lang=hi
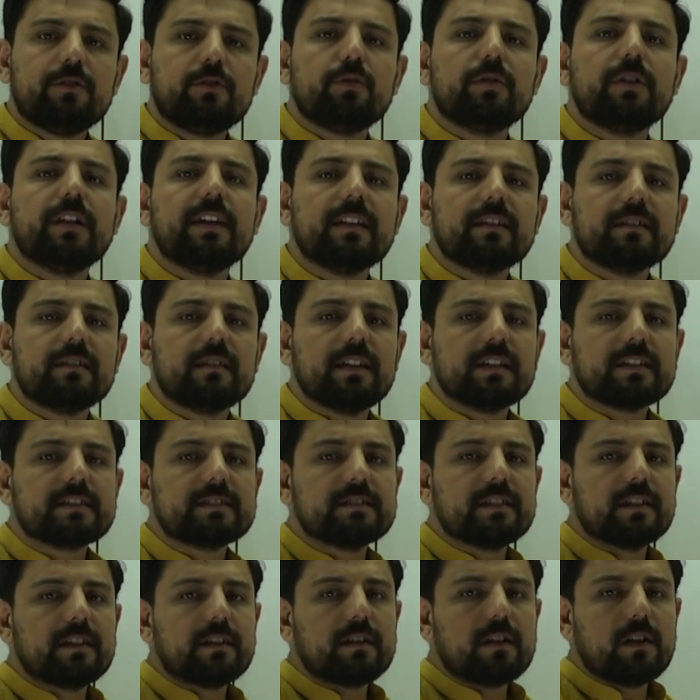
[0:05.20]
टूडेज
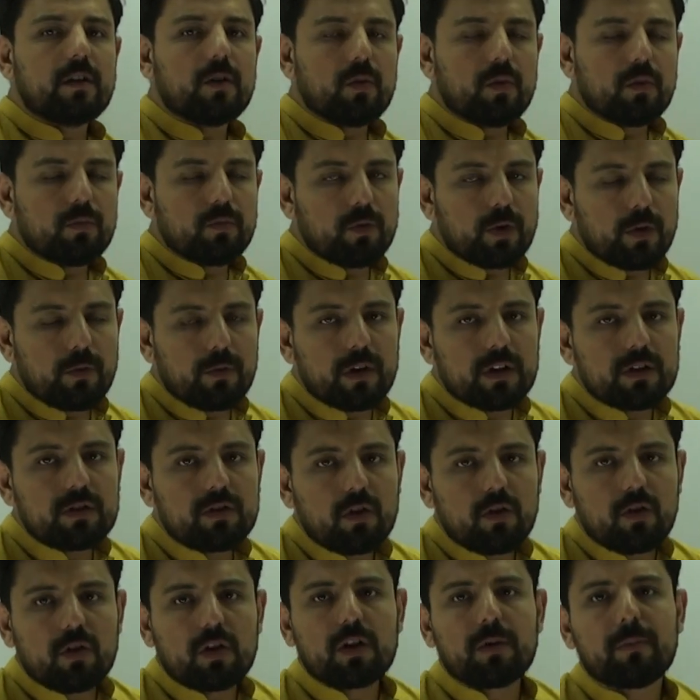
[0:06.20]
लेक्चर वी विल
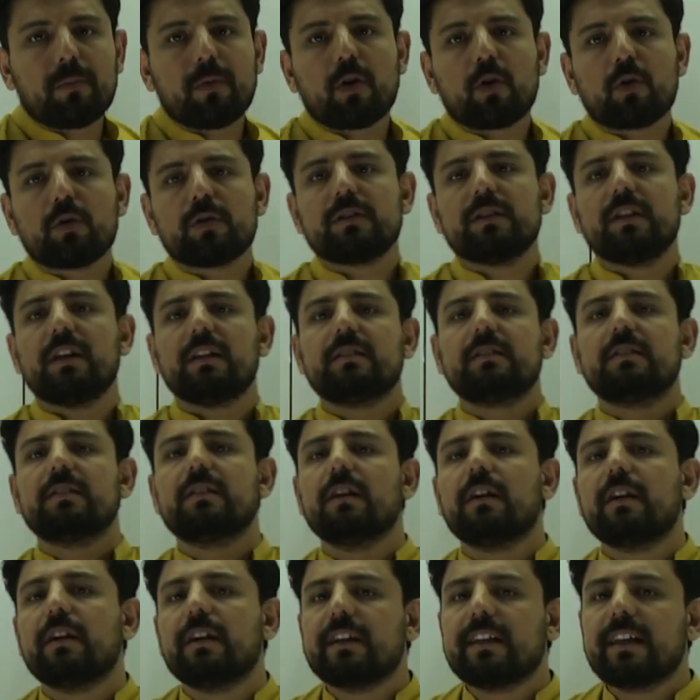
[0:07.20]
टॉक अबाउट द
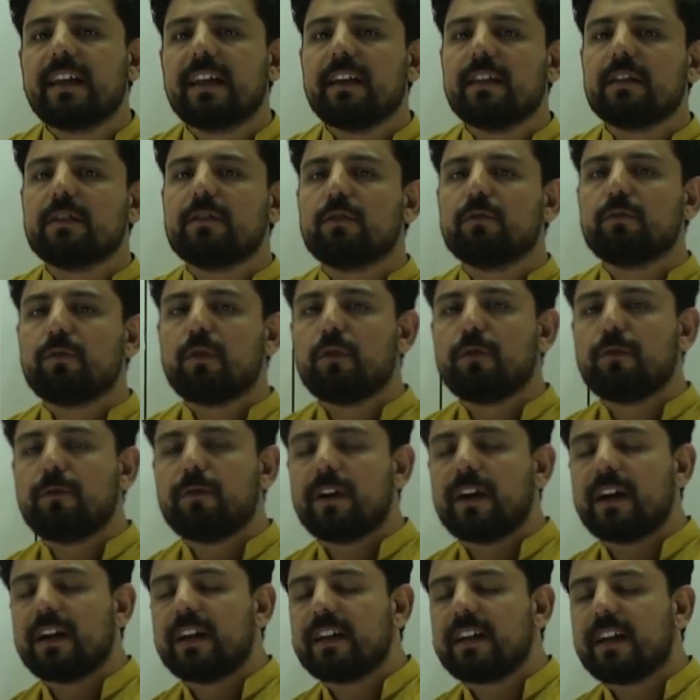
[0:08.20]
थर्ड केस फॉर
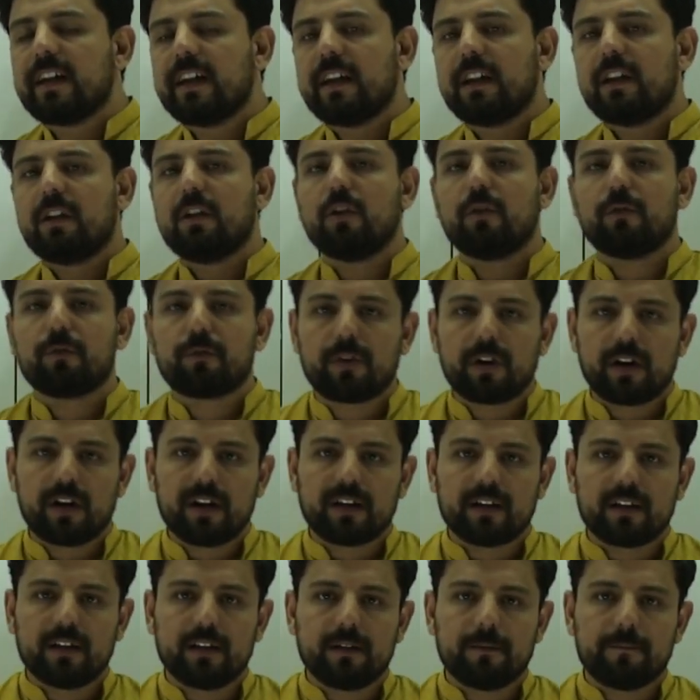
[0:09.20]
फाइंडिंग एरिया ऑफ
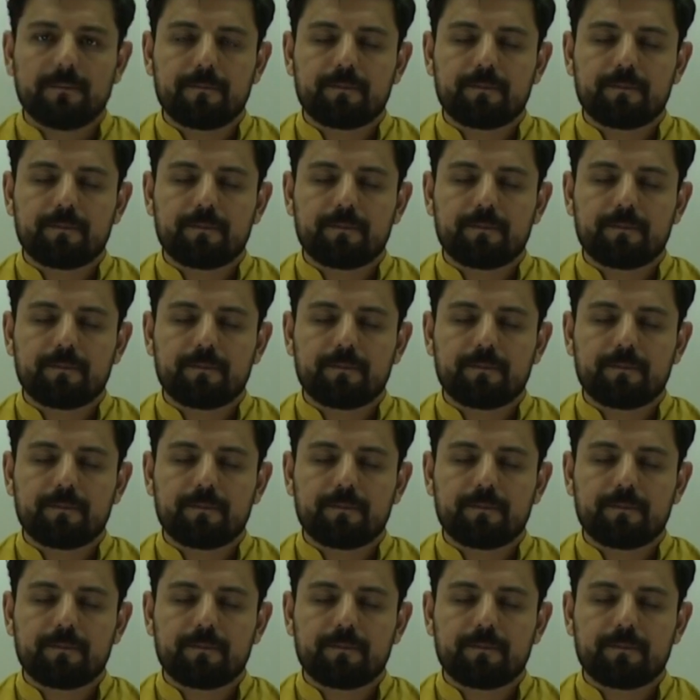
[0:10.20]
ट्राइंगल